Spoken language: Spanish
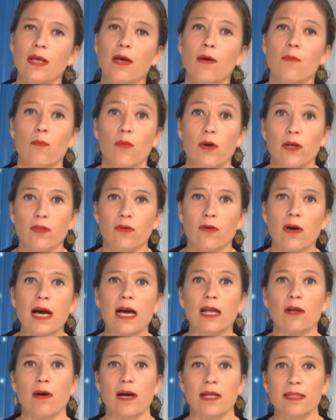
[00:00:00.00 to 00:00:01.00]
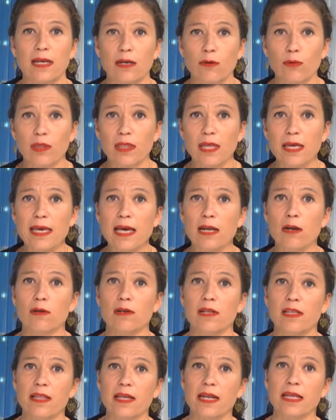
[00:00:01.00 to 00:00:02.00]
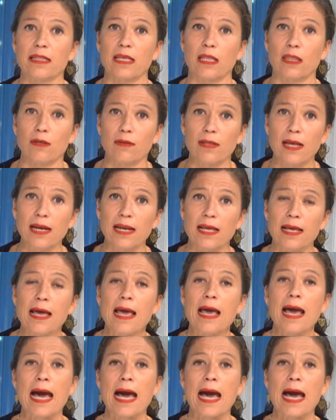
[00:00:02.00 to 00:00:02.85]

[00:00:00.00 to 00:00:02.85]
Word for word: Bueno, a los andaluces y a los líderes nacionales.